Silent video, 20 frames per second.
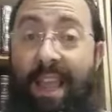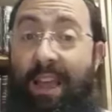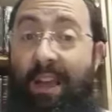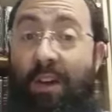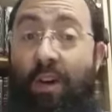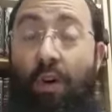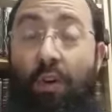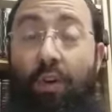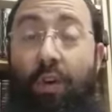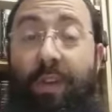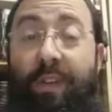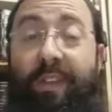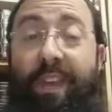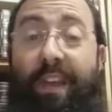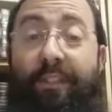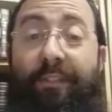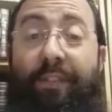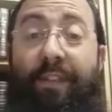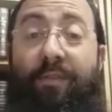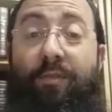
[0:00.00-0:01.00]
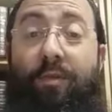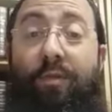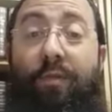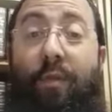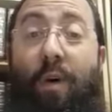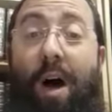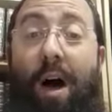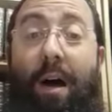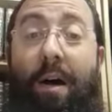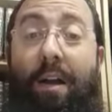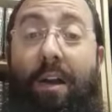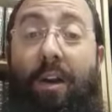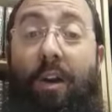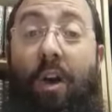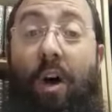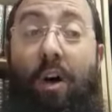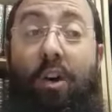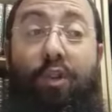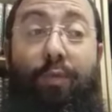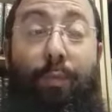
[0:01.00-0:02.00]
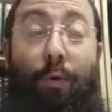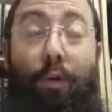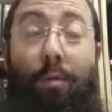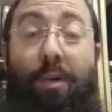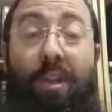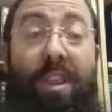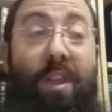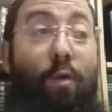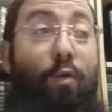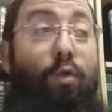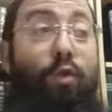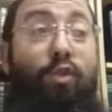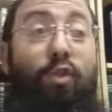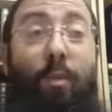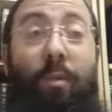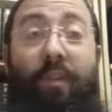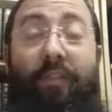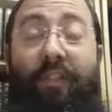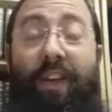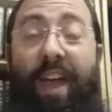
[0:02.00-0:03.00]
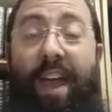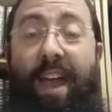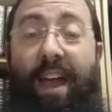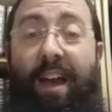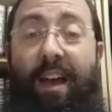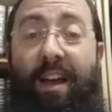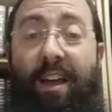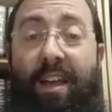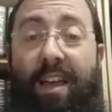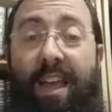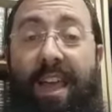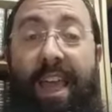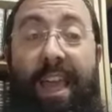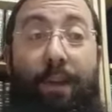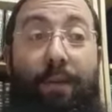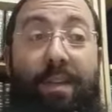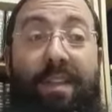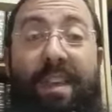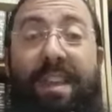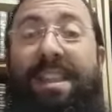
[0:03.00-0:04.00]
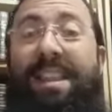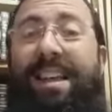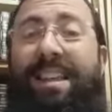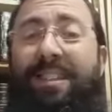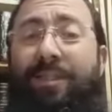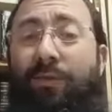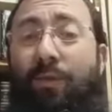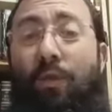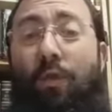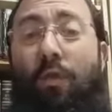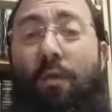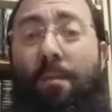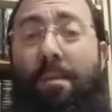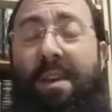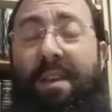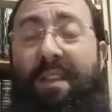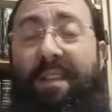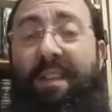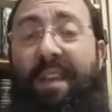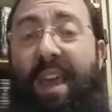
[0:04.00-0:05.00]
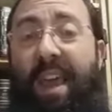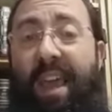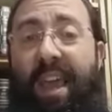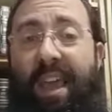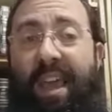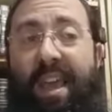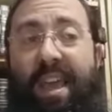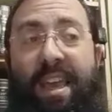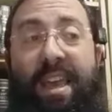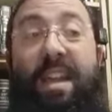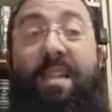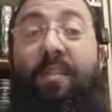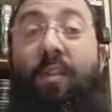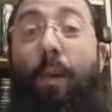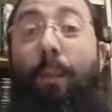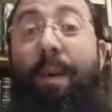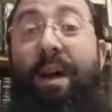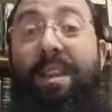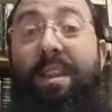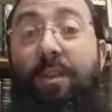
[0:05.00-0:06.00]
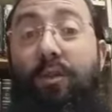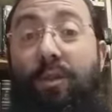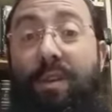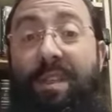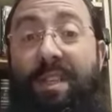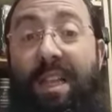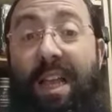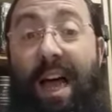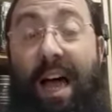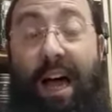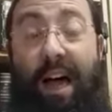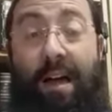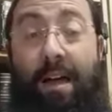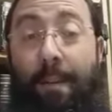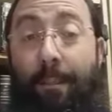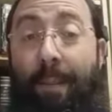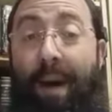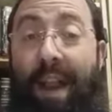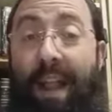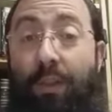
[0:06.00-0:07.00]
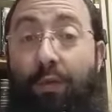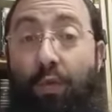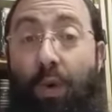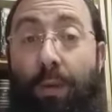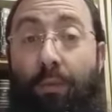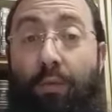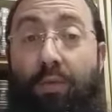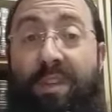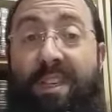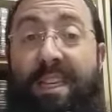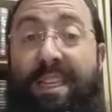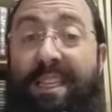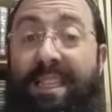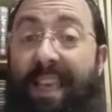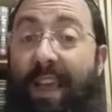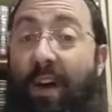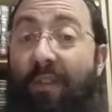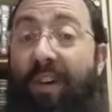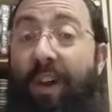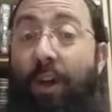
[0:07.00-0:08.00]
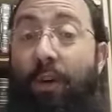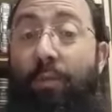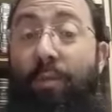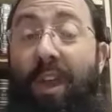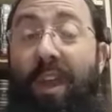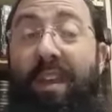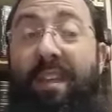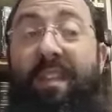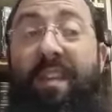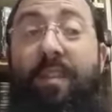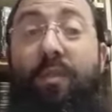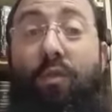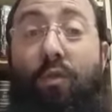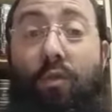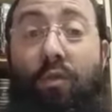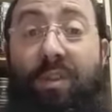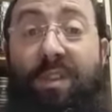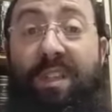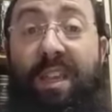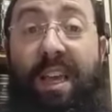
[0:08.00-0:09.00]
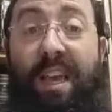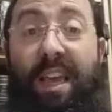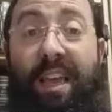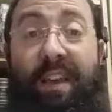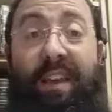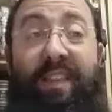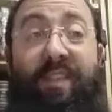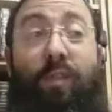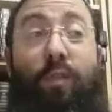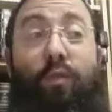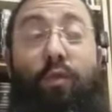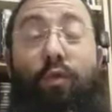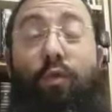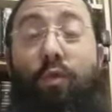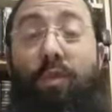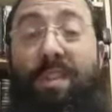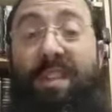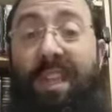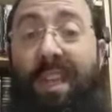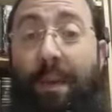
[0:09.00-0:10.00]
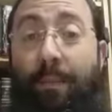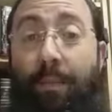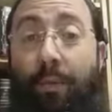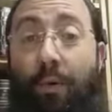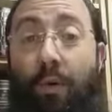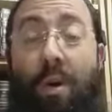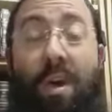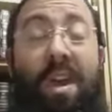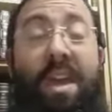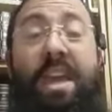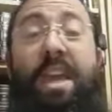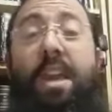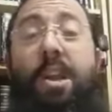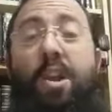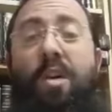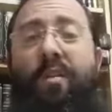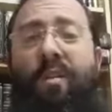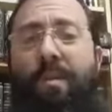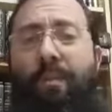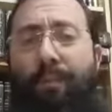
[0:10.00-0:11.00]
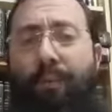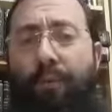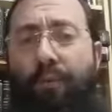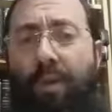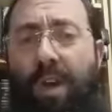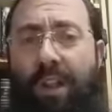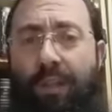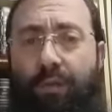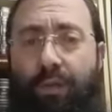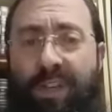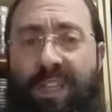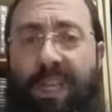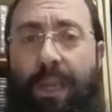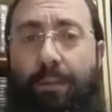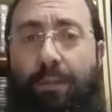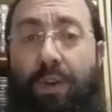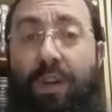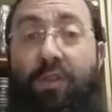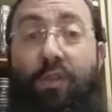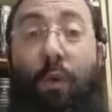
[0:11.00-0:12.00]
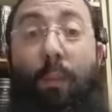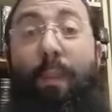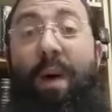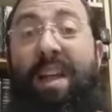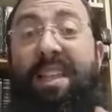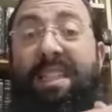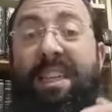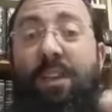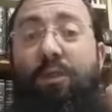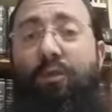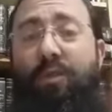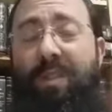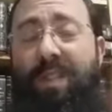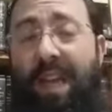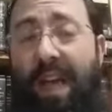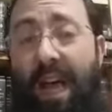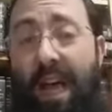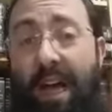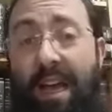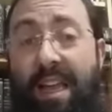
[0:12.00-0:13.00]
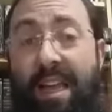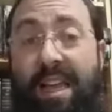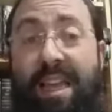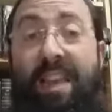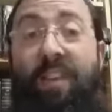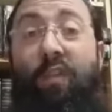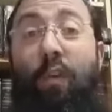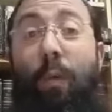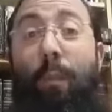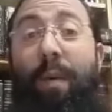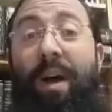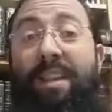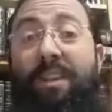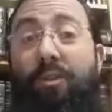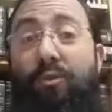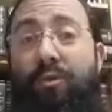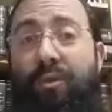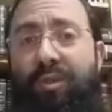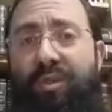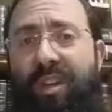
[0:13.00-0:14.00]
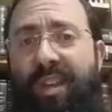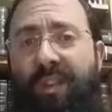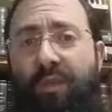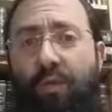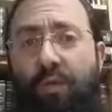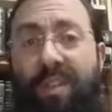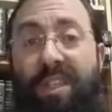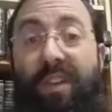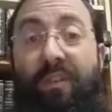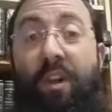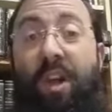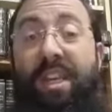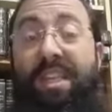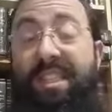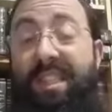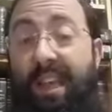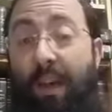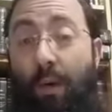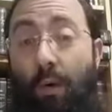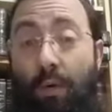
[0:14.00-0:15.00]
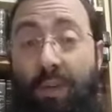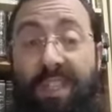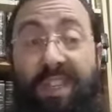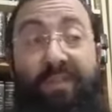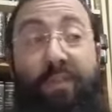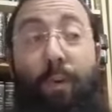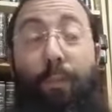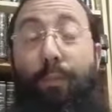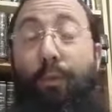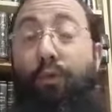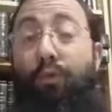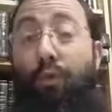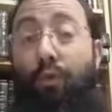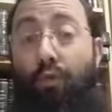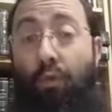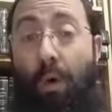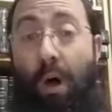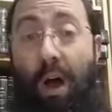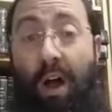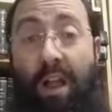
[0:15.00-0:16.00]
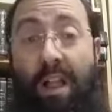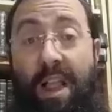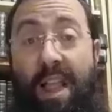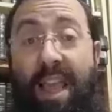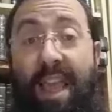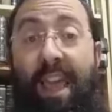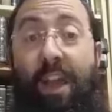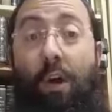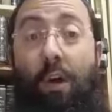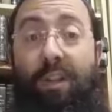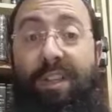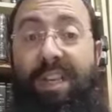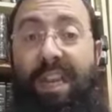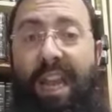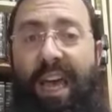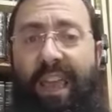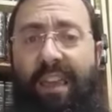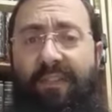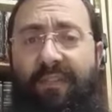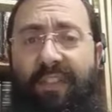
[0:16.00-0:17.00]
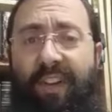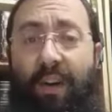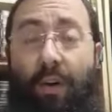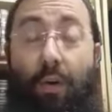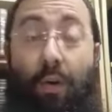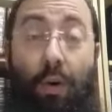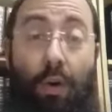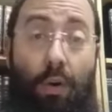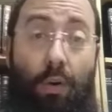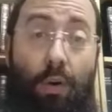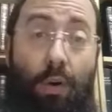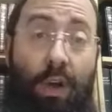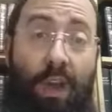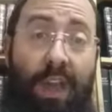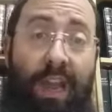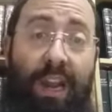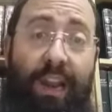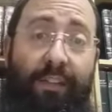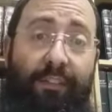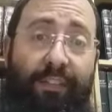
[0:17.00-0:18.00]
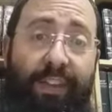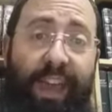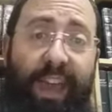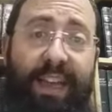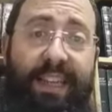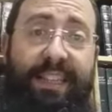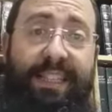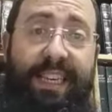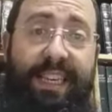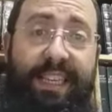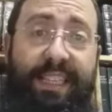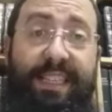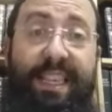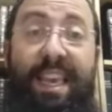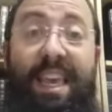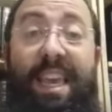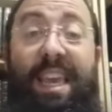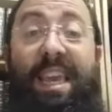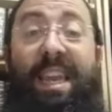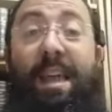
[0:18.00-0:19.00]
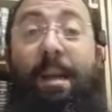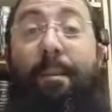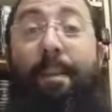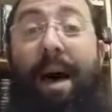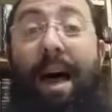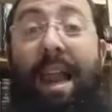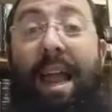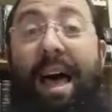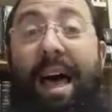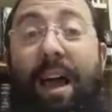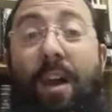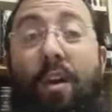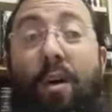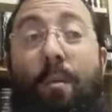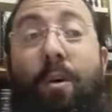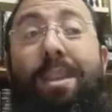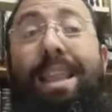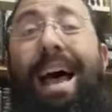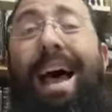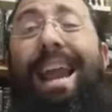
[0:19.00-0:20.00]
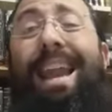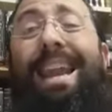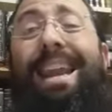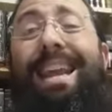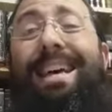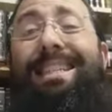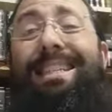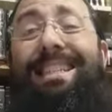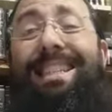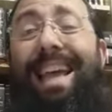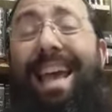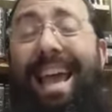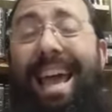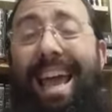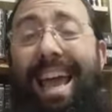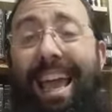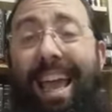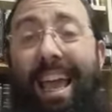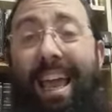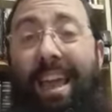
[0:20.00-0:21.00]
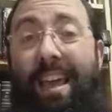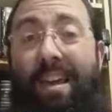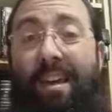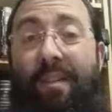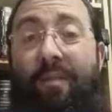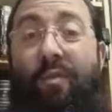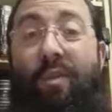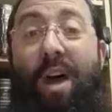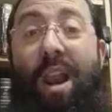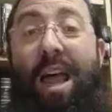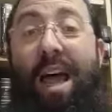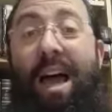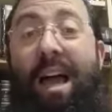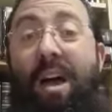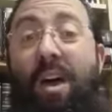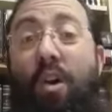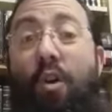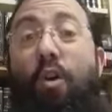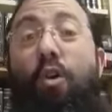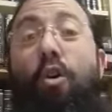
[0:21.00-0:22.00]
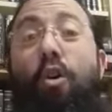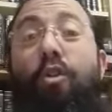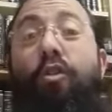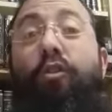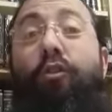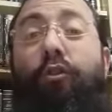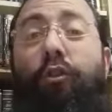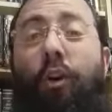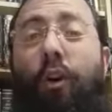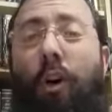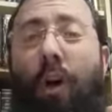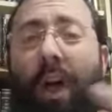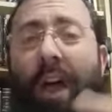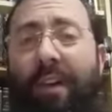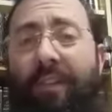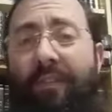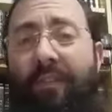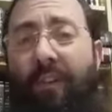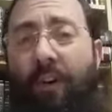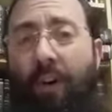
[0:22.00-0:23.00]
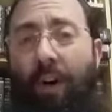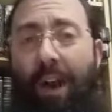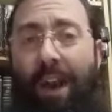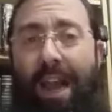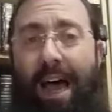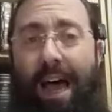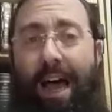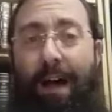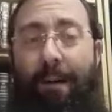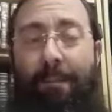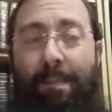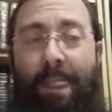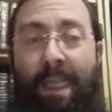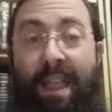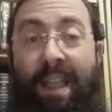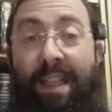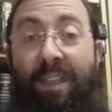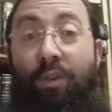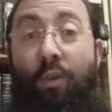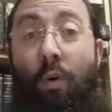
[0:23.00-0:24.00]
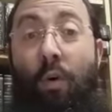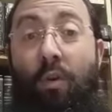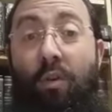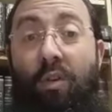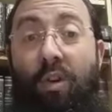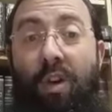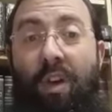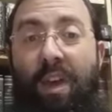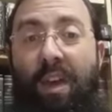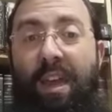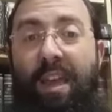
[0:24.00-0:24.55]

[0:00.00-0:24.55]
quand Yosef est venu voir l'ange pour lui demander où sont mes frères, il lui dit Nas'omise. Ils sont partis de cela. Balatouri nous dit Zéan Valaomirik, c'est douze. Ils sont douze tribus. Ils ne veulent plus être douze tribus. Ils sont partis de ça. Ils sont partis de ces douze. Ils veulent rester onze. Ils veulent plus de toi. Et quand il arrive vers eux, les frères disent Ineba lachalomot halazé. Voilà le, ce rêveur-là. Donc,